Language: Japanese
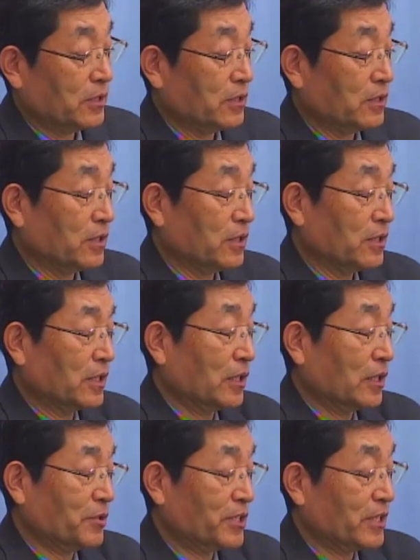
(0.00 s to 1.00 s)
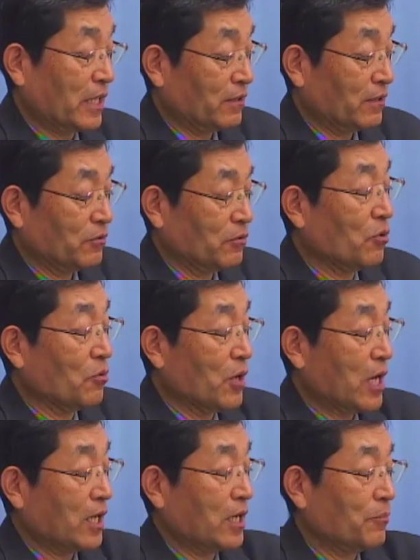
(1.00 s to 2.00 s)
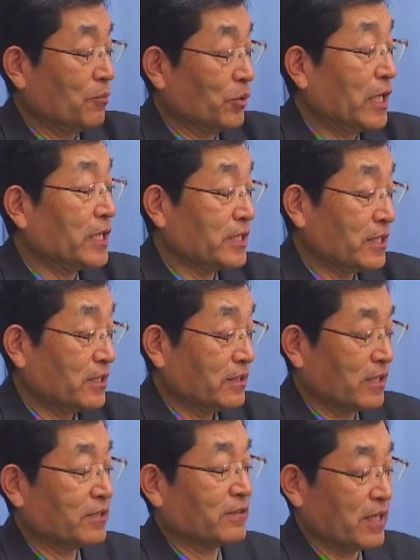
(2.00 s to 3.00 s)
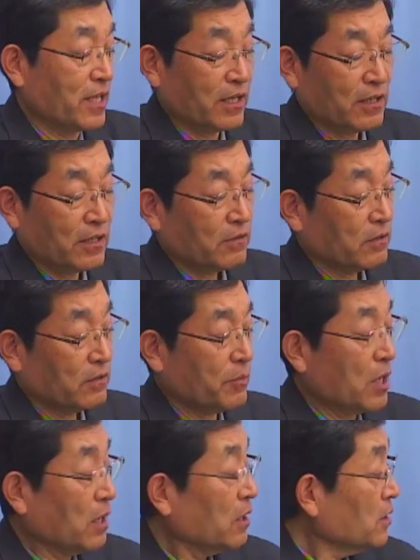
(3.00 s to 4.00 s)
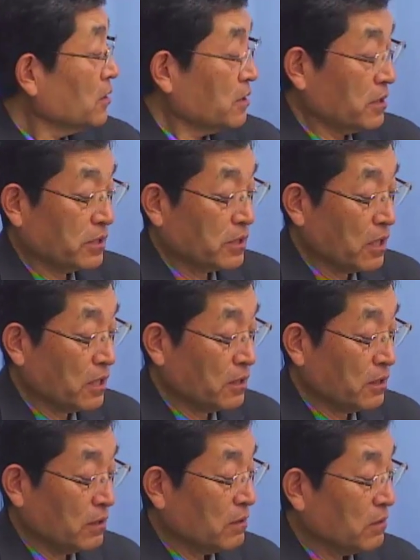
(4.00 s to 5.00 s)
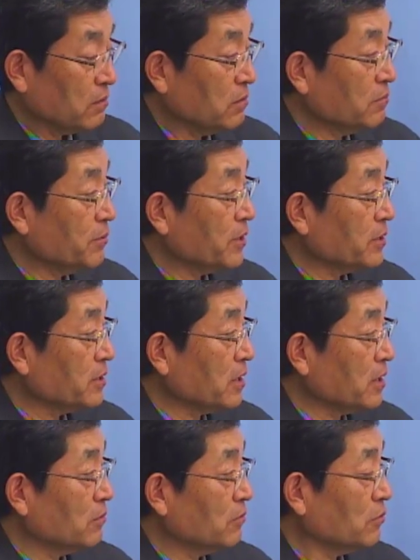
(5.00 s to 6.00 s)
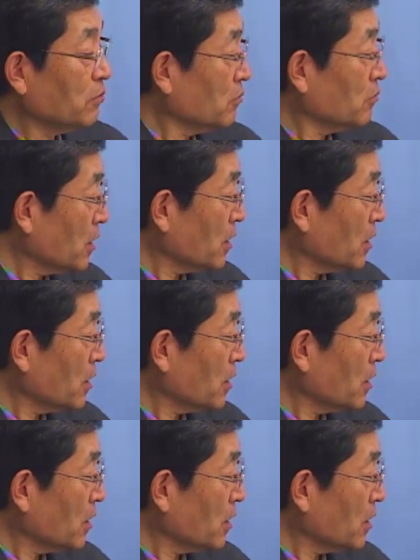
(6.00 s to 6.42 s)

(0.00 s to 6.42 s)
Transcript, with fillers: えー、忠道さんのお墓、菩提寺ですね、でまあ、実際に栗林さんのところかけ